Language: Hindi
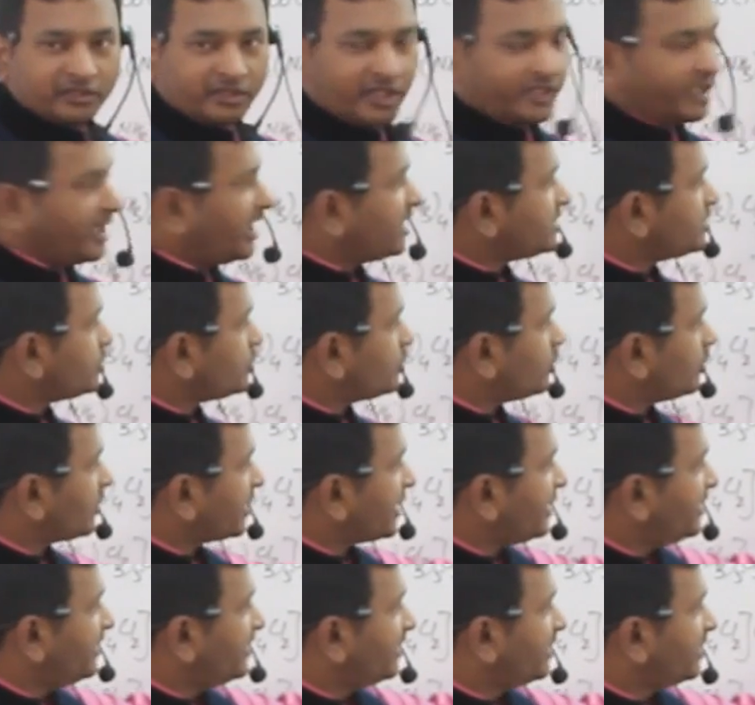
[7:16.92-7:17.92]
तो यहाँ जो
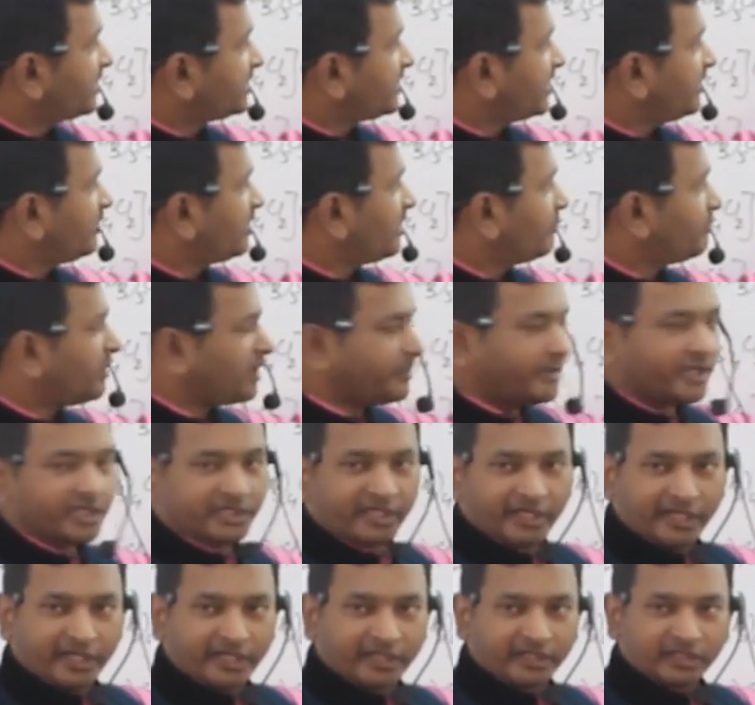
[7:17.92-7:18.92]
क्लोराइड निकलते हैं वो नंबर में
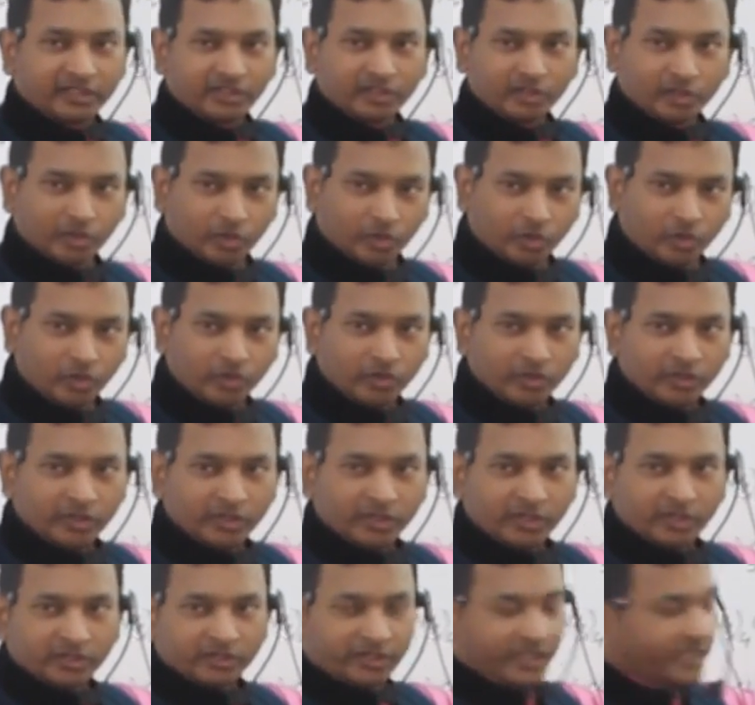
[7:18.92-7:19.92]
कितने हैं दो
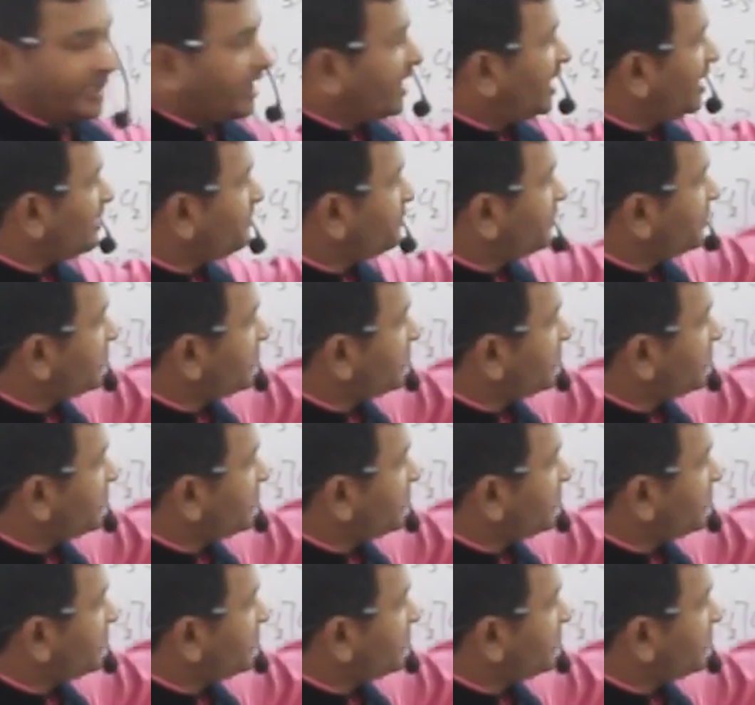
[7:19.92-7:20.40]
तो यहां